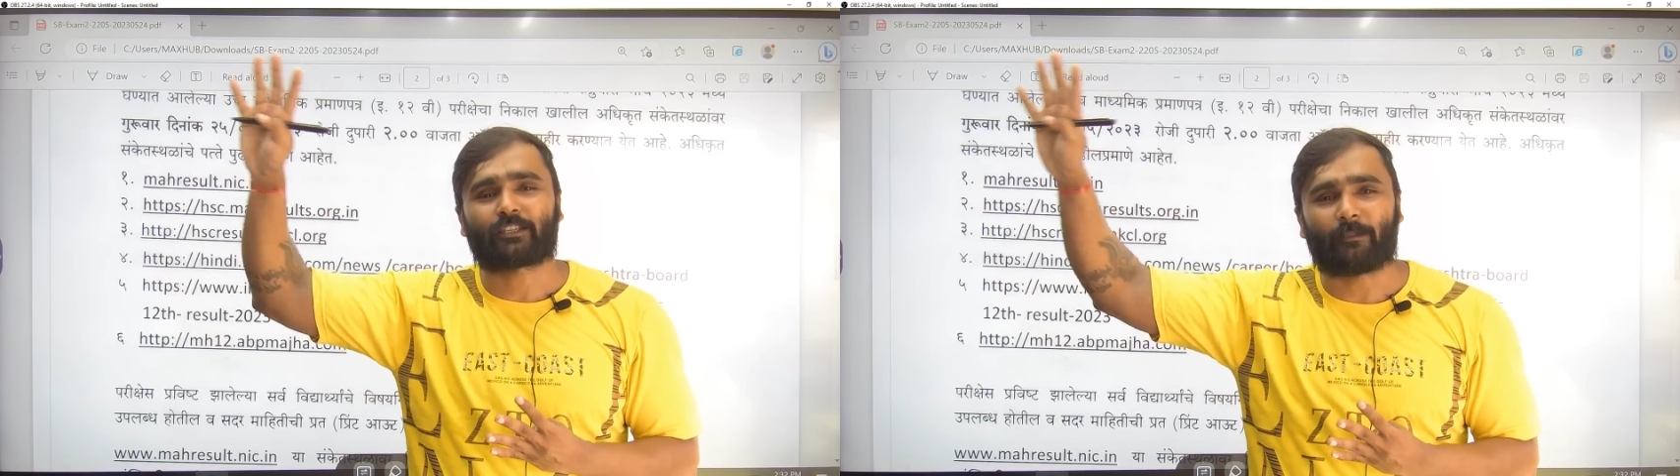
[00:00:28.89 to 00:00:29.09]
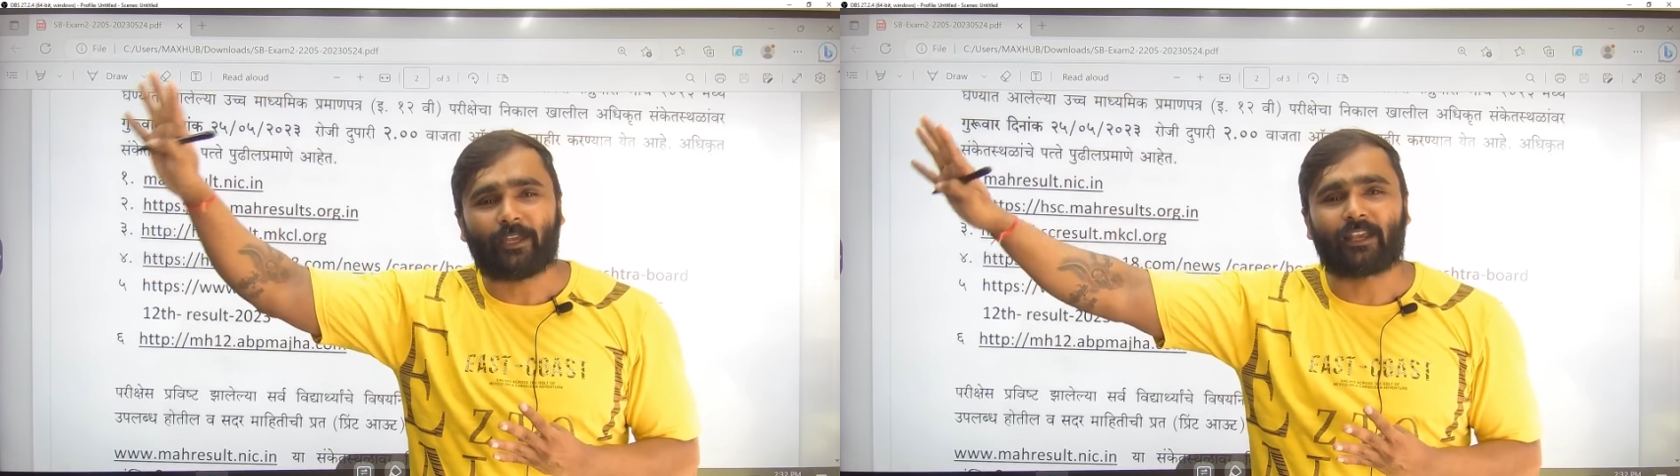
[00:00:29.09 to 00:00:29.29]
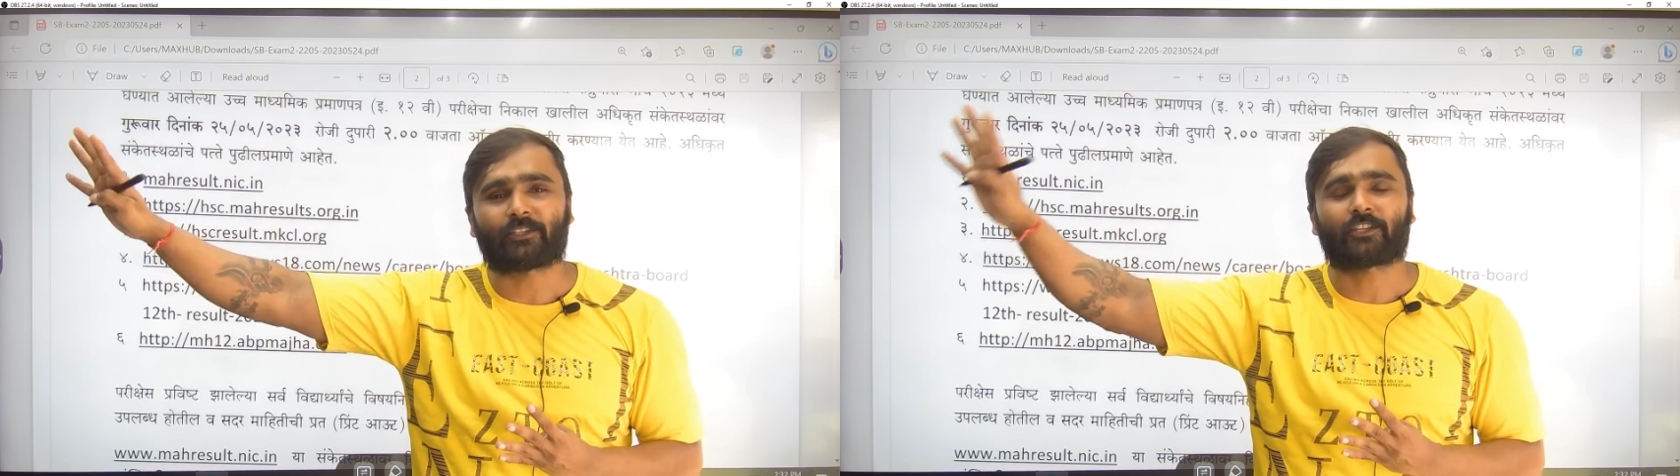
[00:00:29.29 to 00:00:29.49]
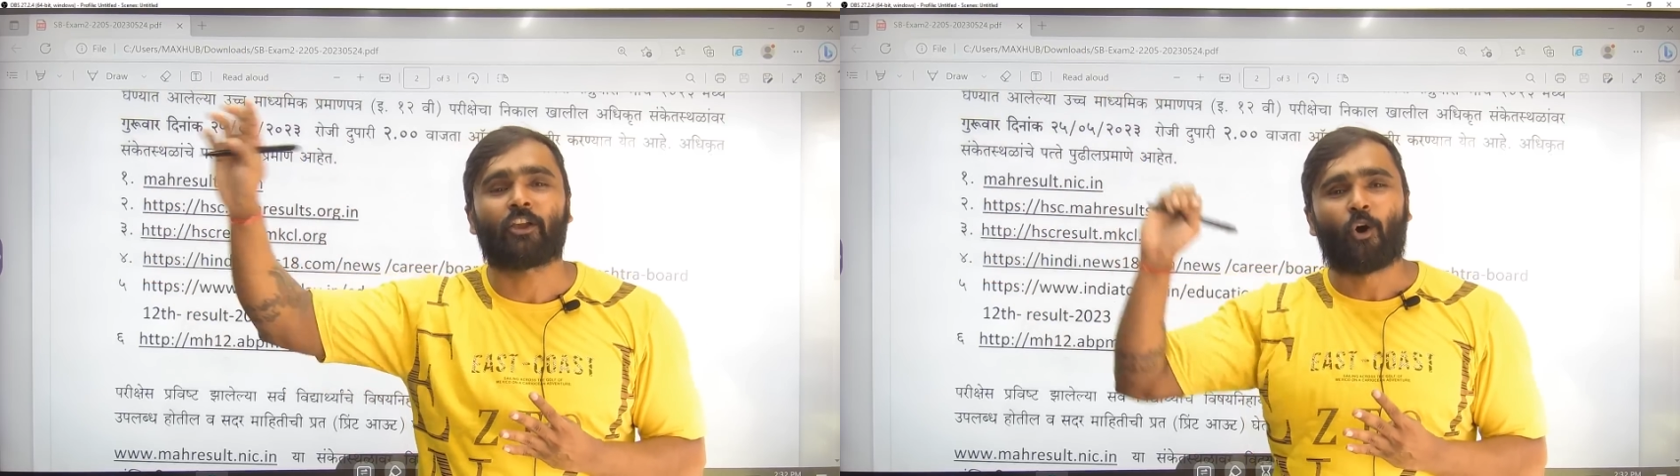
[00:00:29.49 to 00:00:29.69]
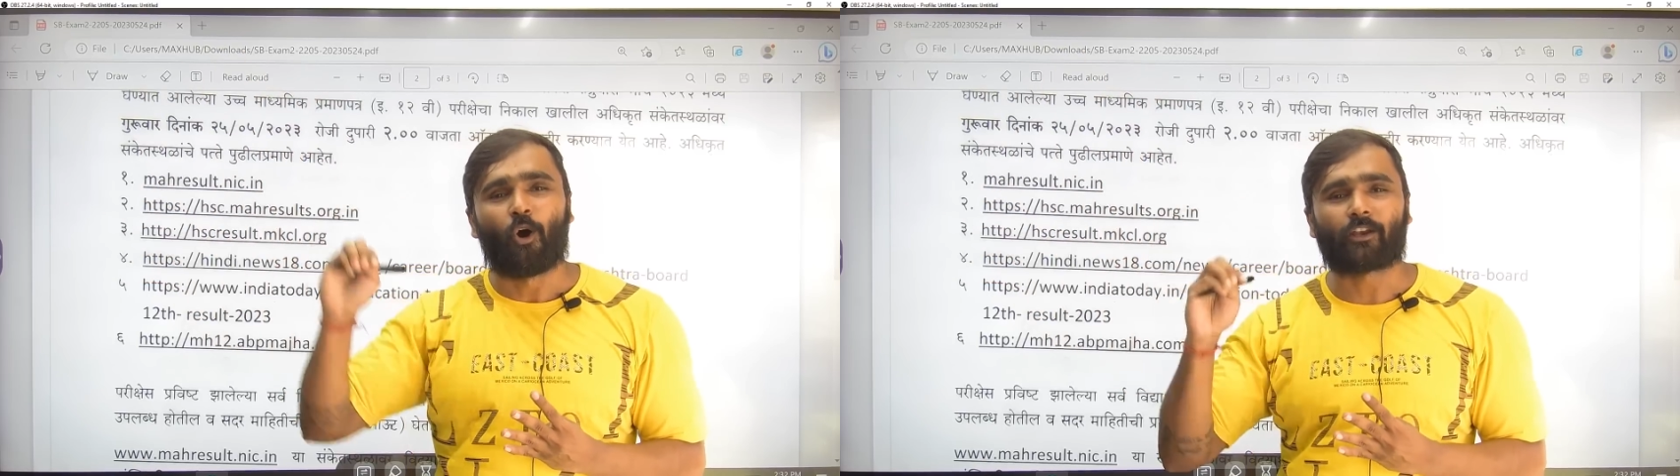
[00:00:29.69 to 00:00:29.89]
सभी लेक्चर्स
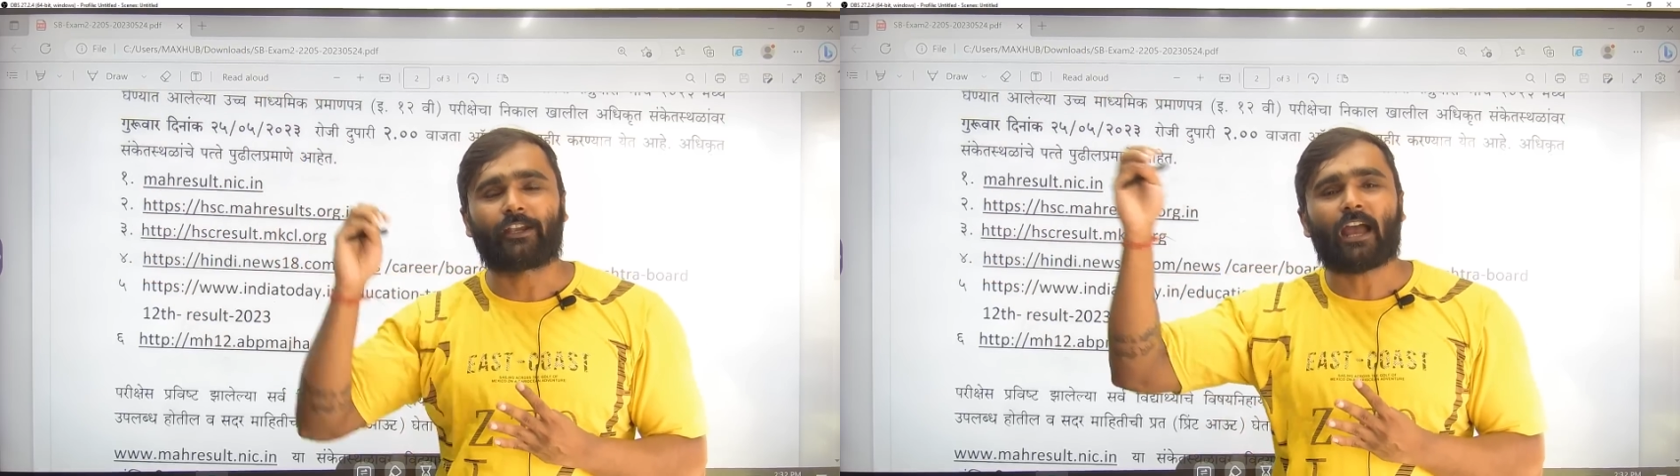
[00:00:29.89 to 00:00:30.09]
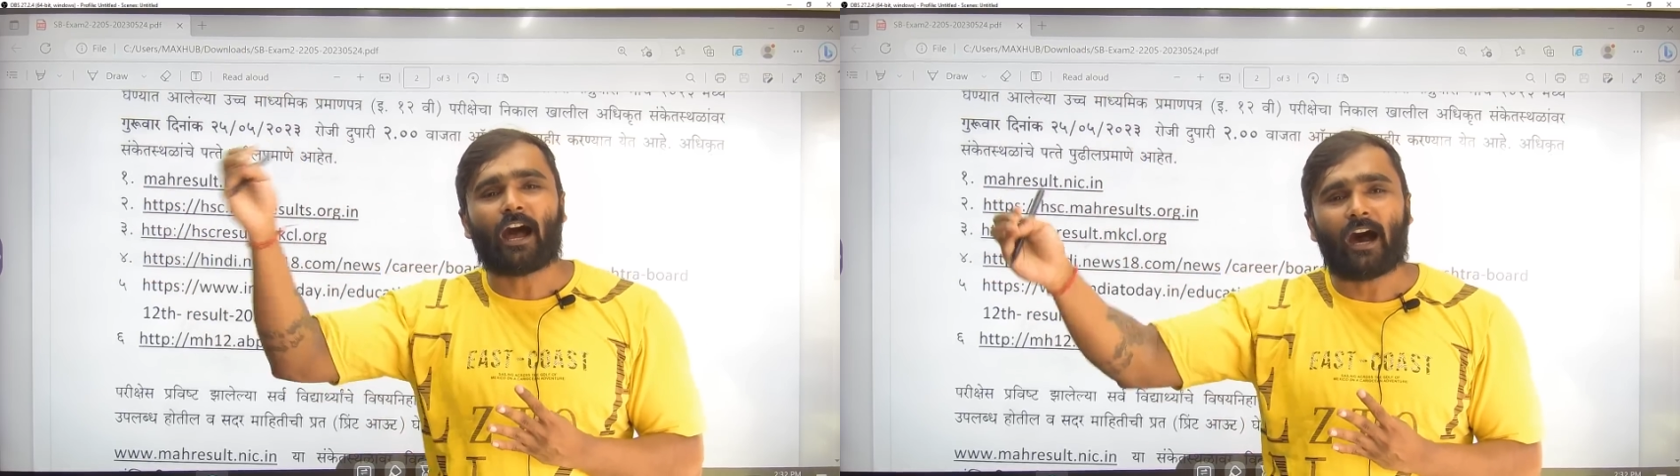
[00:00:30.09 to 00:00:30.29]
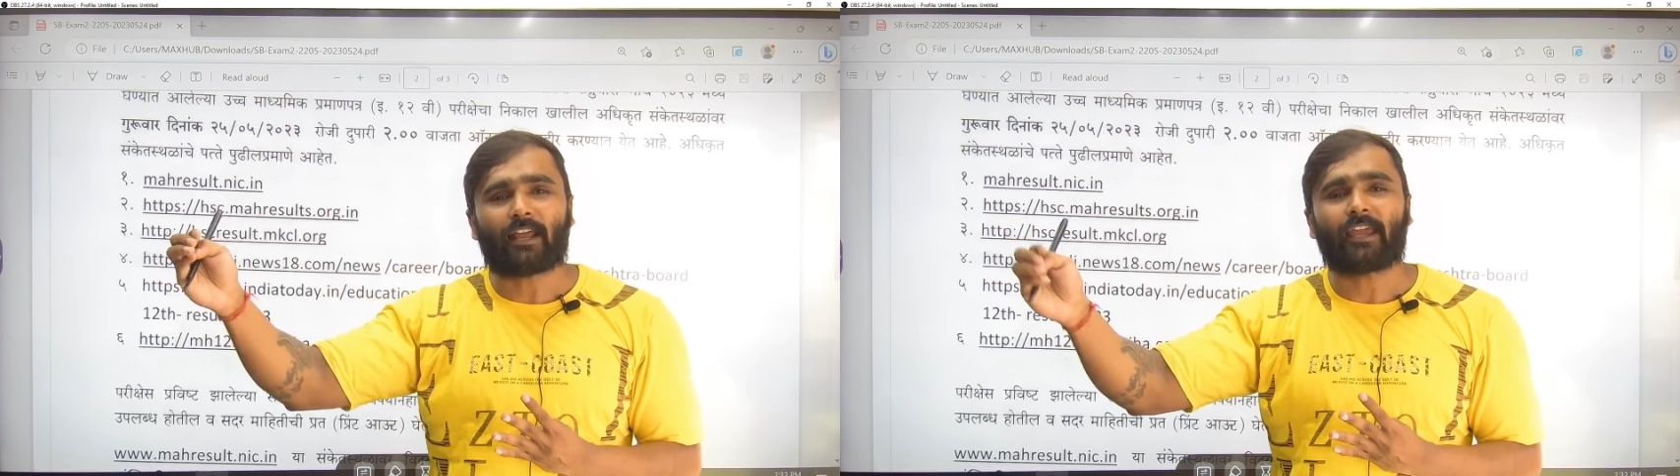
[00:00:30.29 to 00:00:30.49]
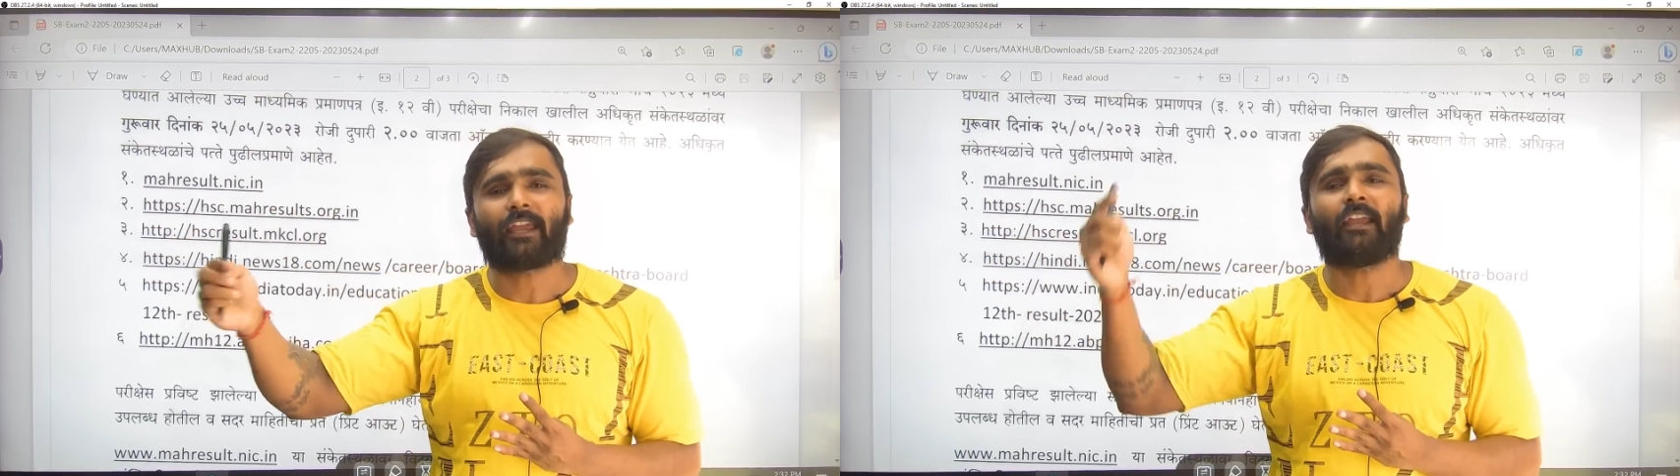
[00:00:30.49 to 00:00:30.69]
ऑलरेडी आ रहे हैं